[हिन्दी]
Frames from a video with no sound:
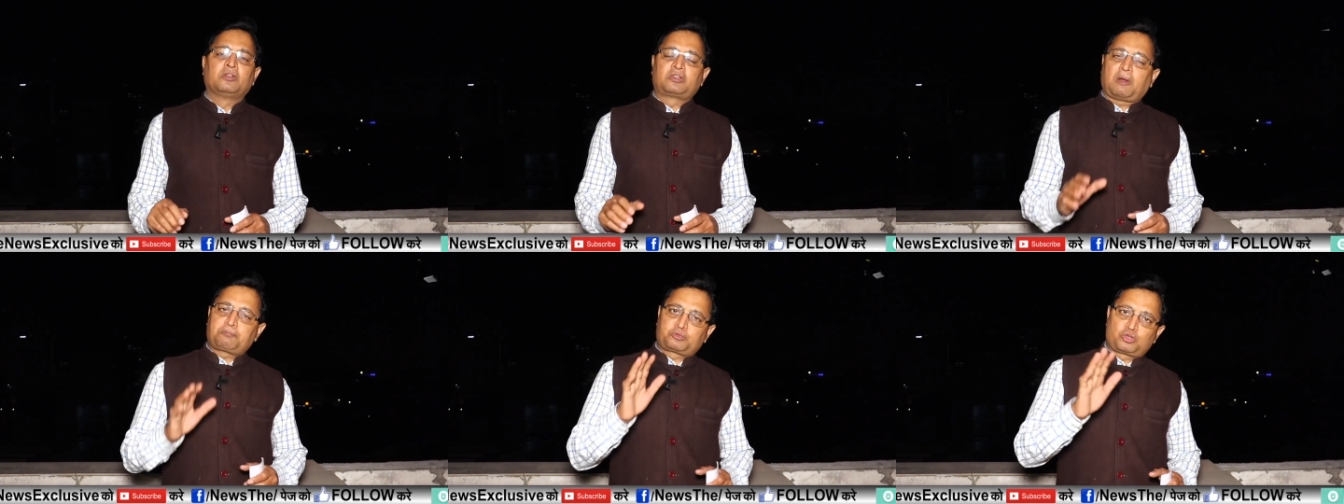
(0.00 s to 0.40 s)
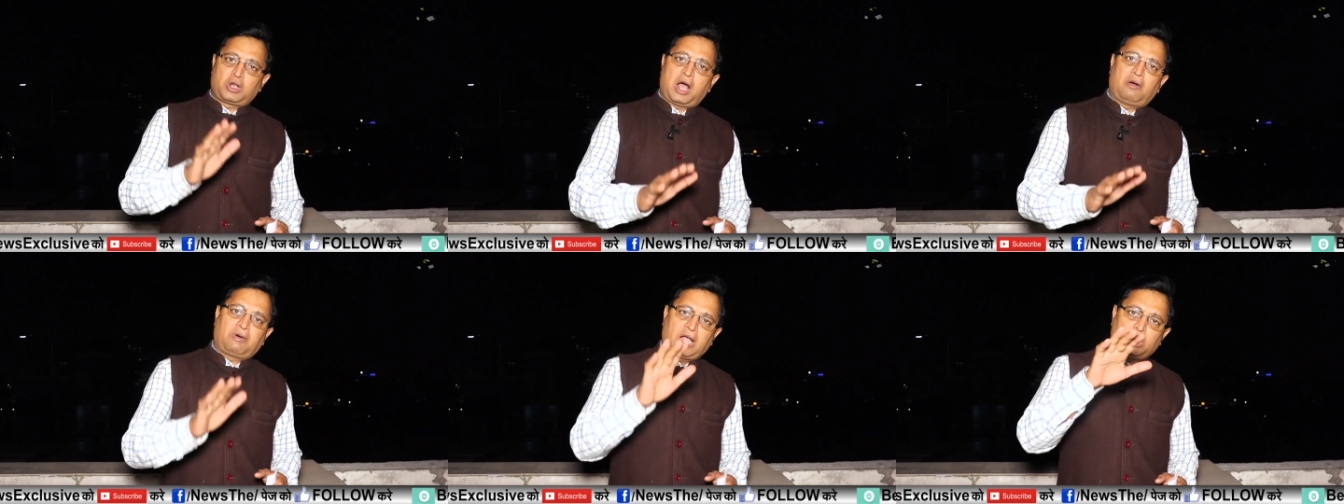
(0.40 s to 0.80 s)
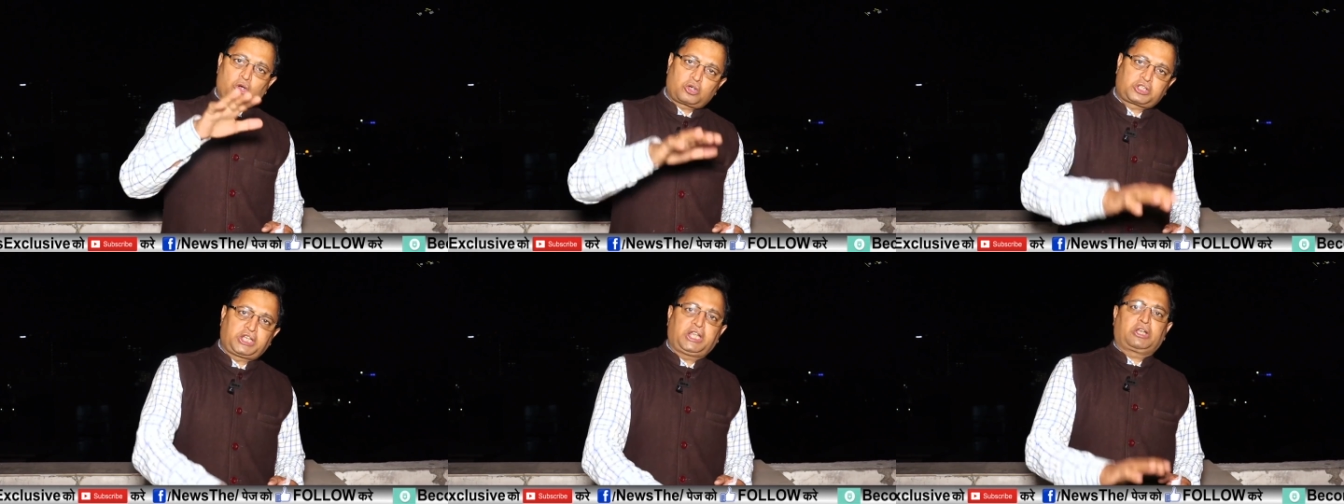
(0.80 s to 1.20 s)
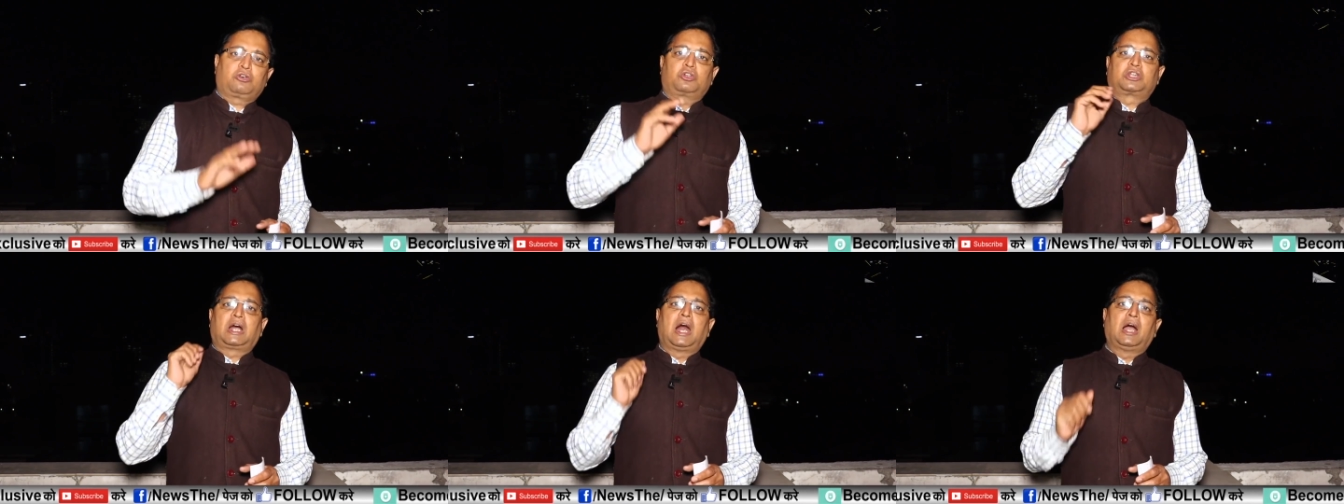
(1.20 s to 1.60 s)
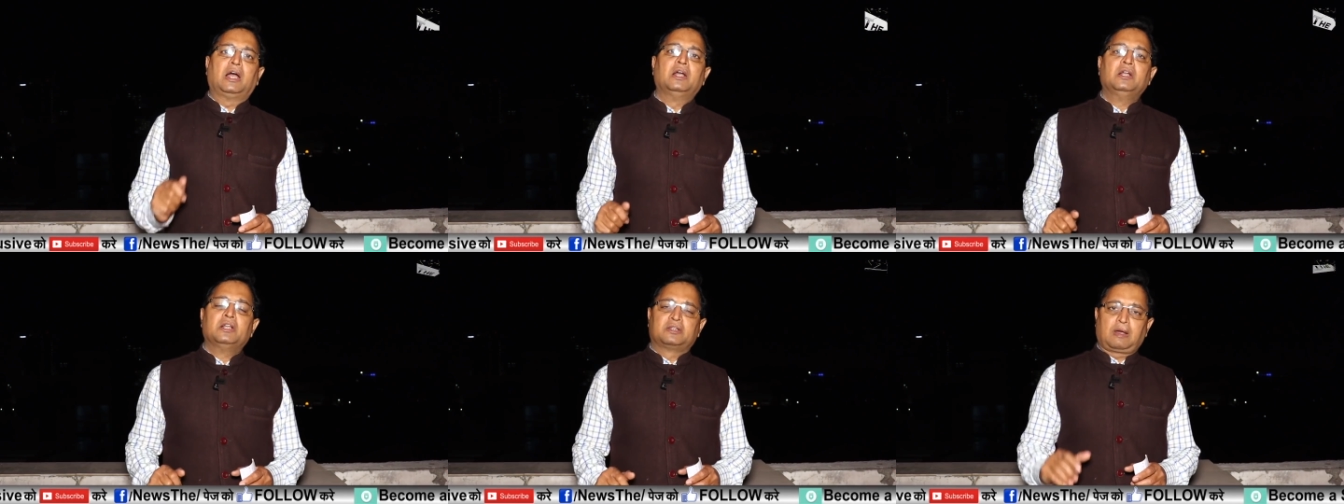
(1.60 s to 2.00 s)
तब चुनाव आयोग ठीक होता
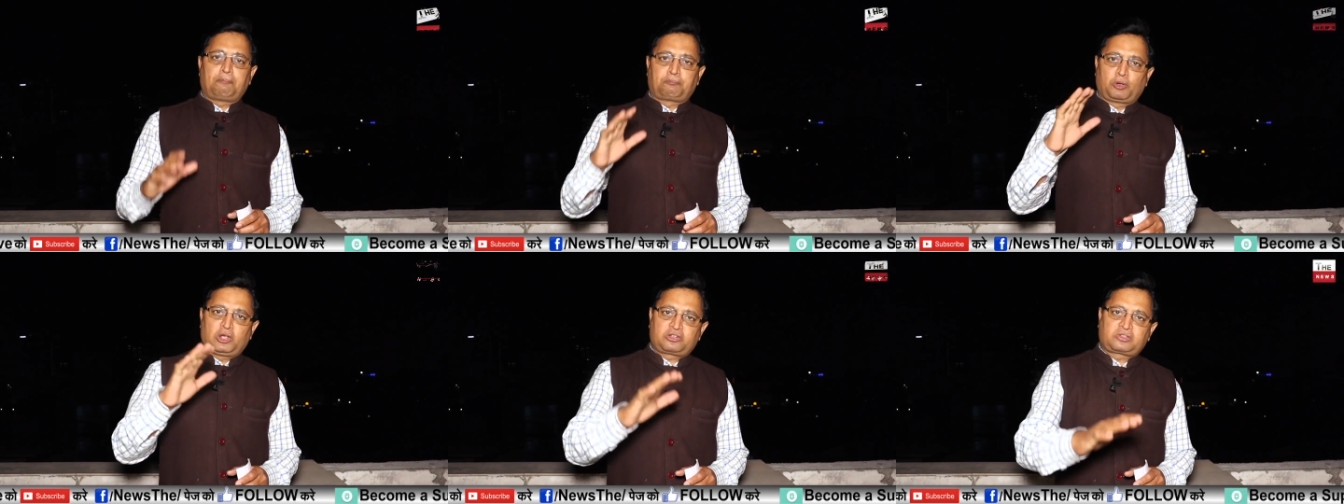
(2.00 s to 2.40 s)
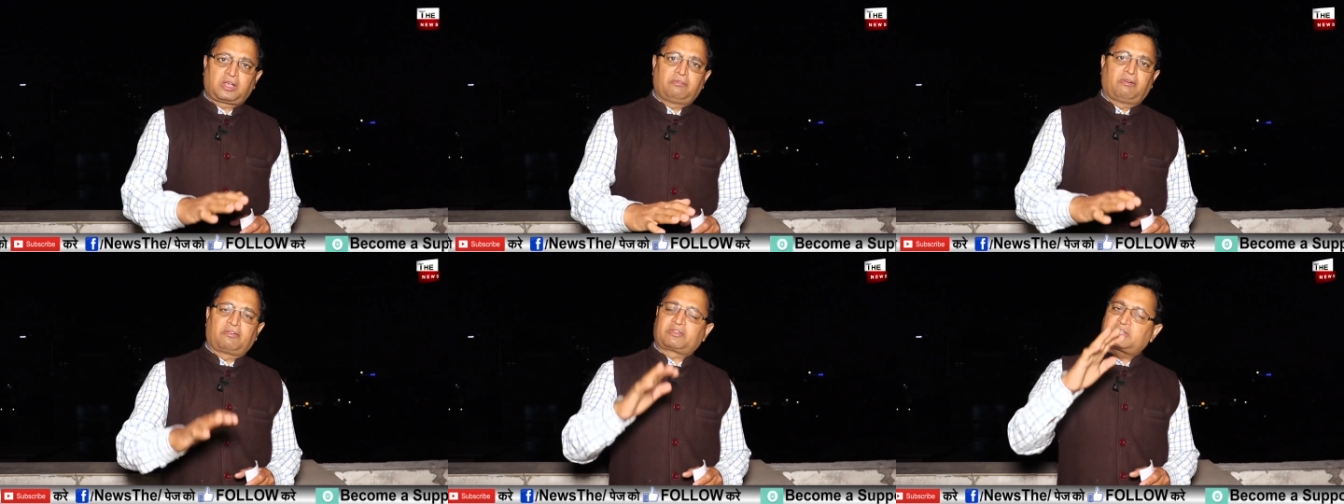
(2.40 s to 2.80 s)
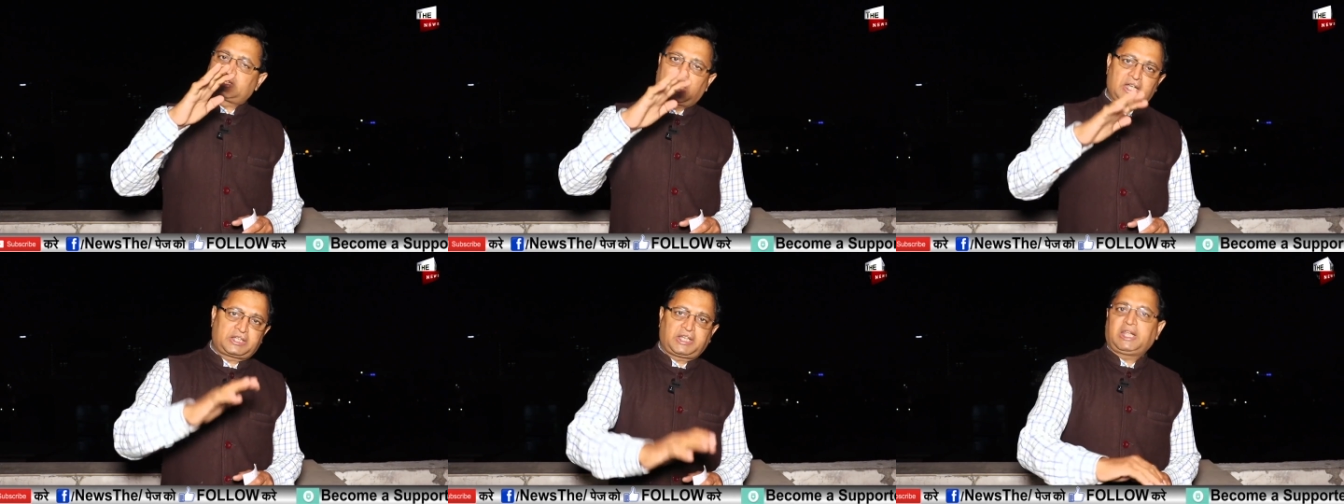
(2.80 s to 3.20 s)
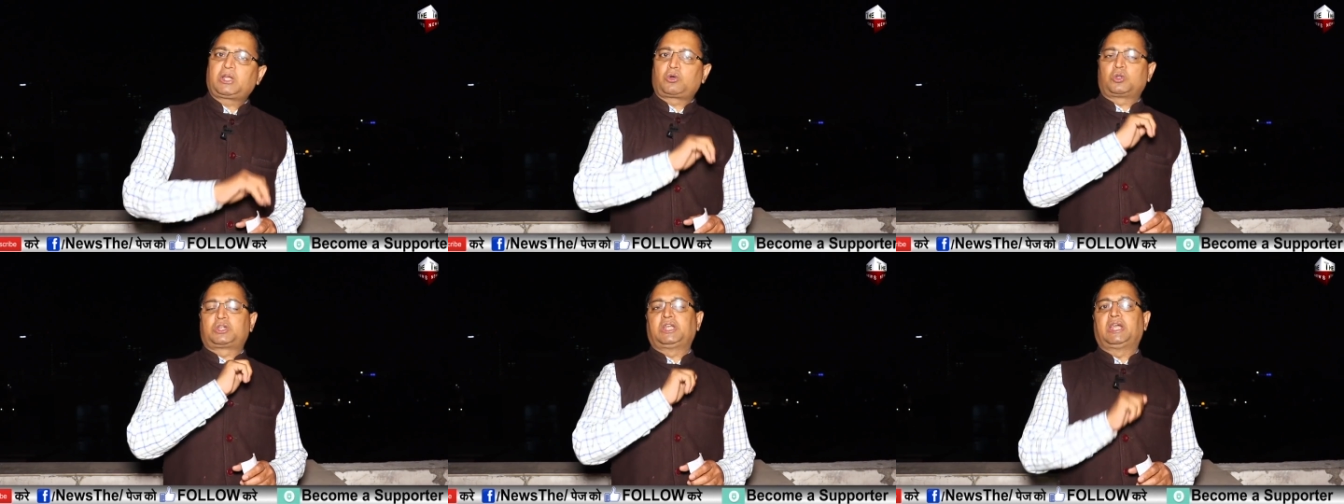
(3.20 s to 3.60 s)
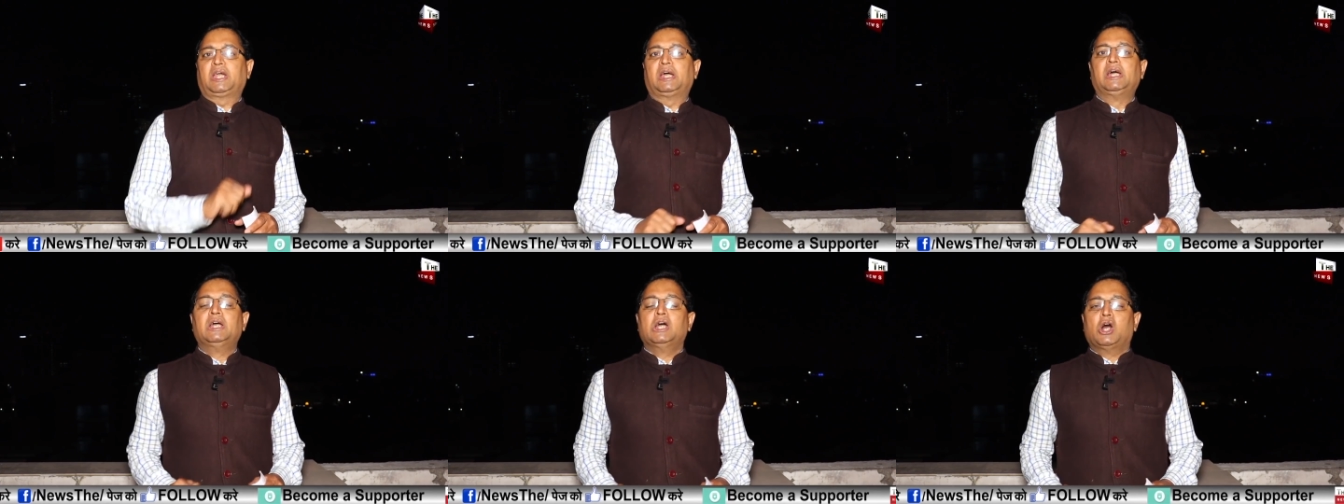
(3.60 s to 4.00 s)
है तब पुलिस की व्यवस्थाएं ठीक होती
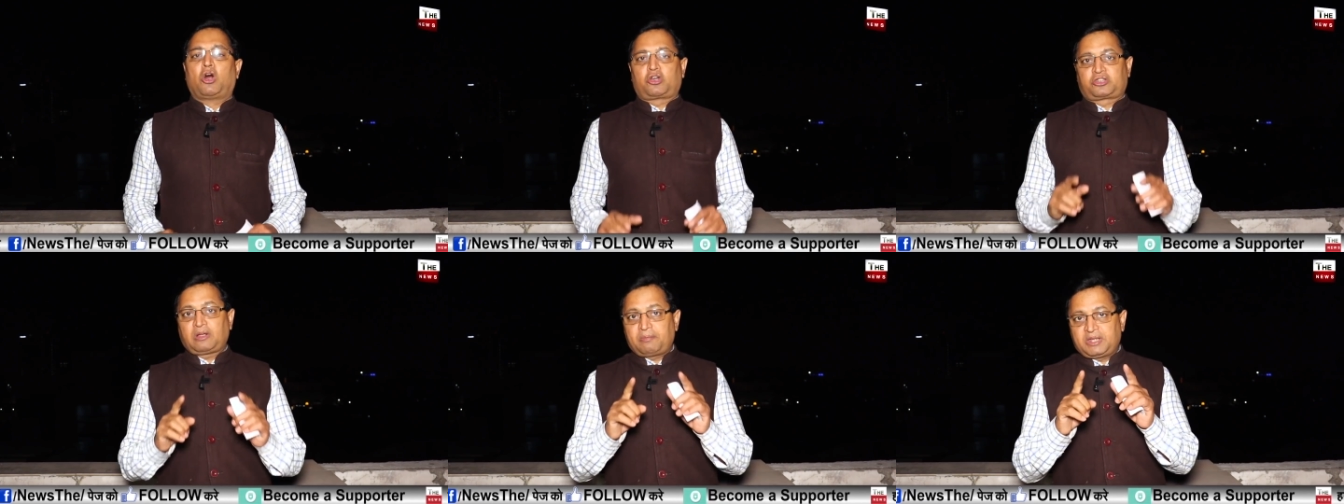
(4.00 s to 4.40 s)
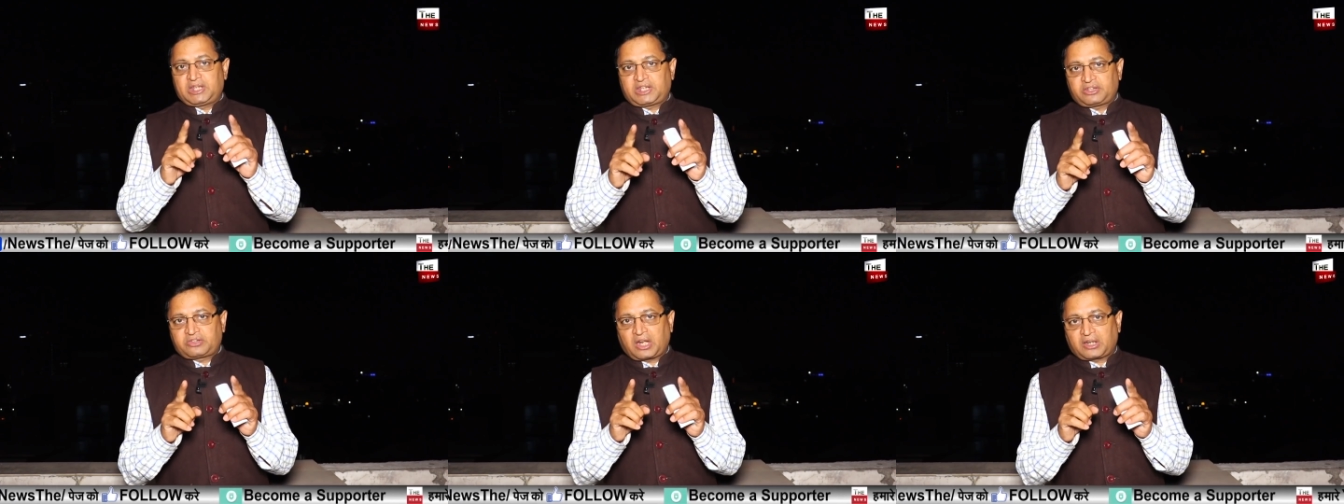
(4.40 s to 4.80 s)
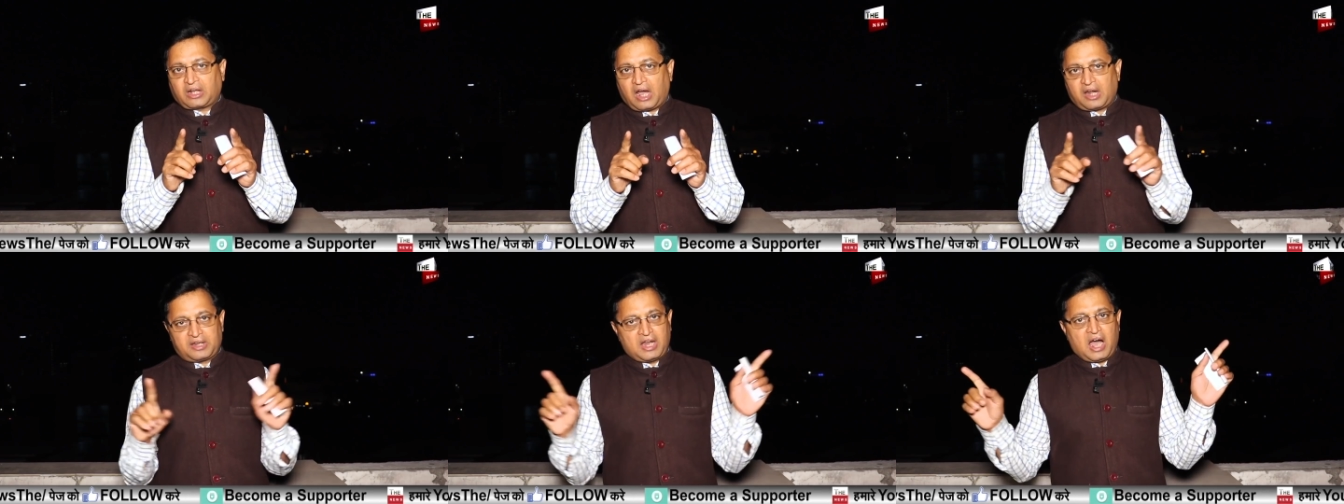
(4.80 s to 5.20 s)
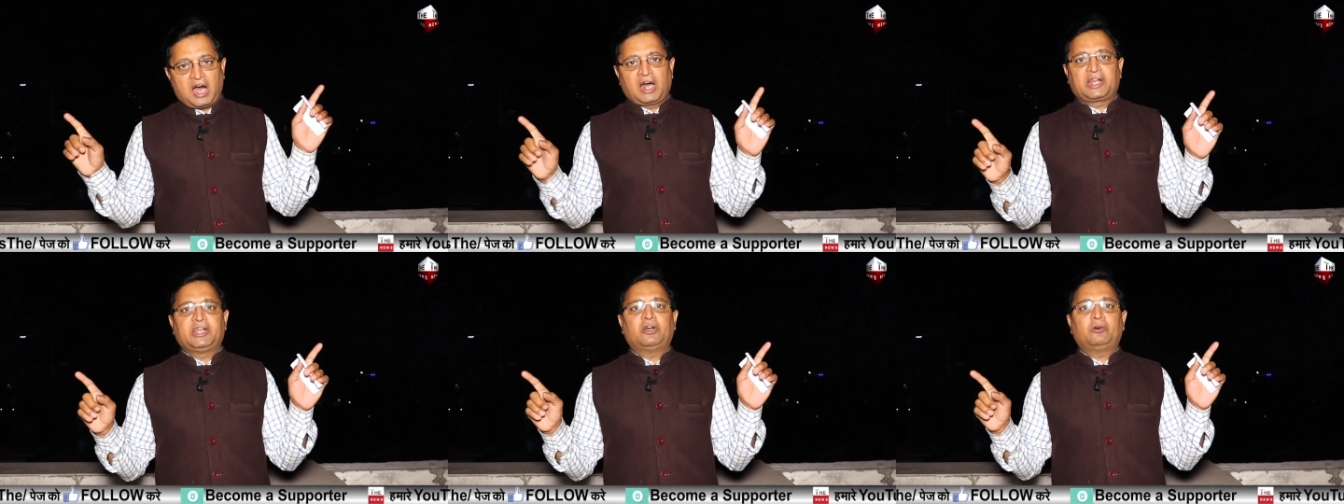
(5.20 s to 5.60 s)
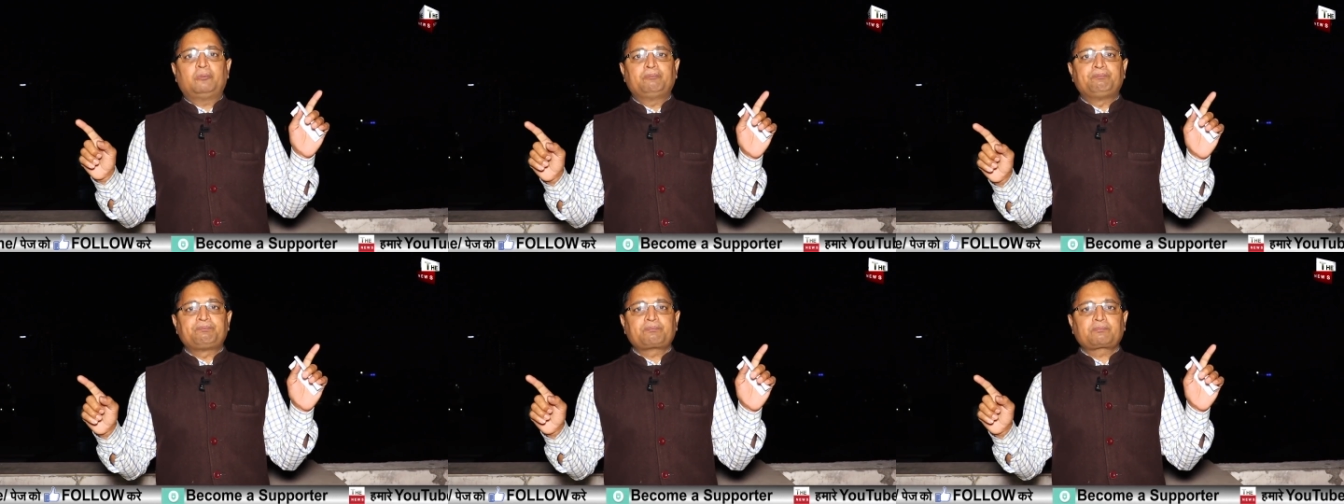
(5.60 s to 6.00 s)
है और जब इनकी सरकार ना आ रही हो